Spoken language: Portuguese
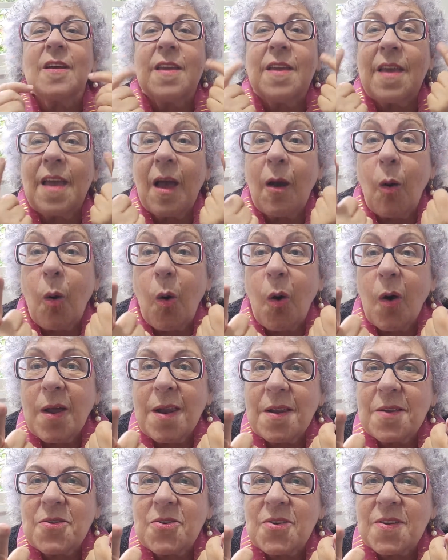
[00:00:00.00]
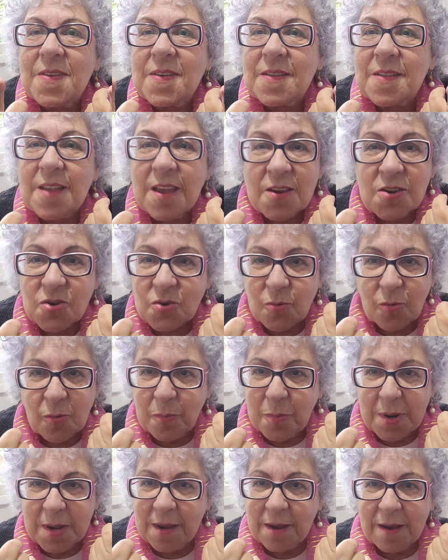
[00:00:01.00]
E hora de se
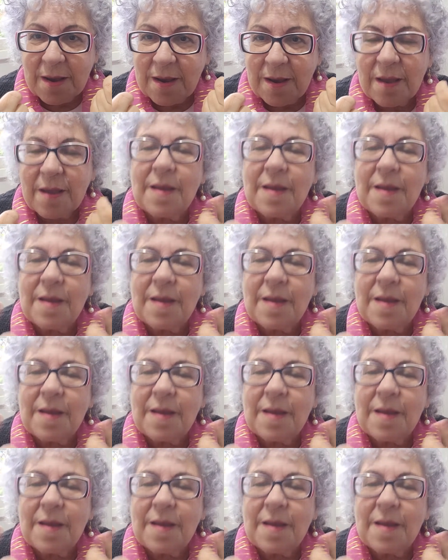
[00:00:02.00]
descobrir